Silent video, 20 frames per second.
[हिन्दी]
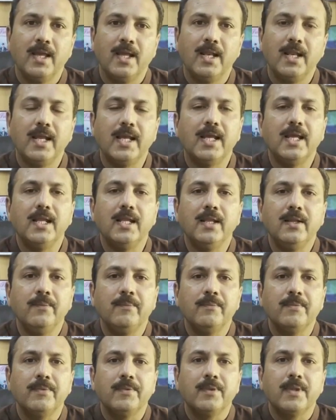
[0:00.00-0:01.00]
लेकिन
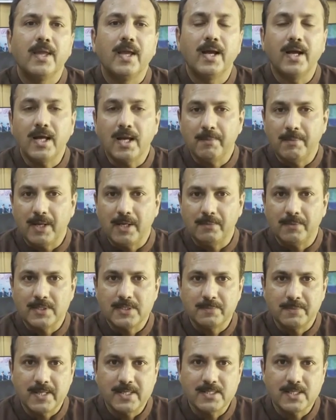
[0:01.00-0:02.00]
अगर हमारे
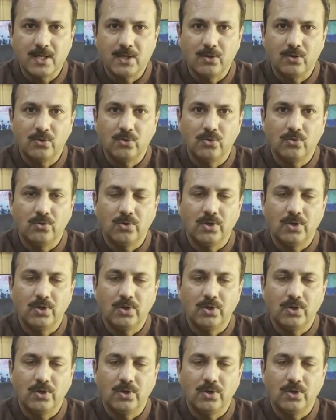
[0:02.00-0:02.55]
पास पैसा हो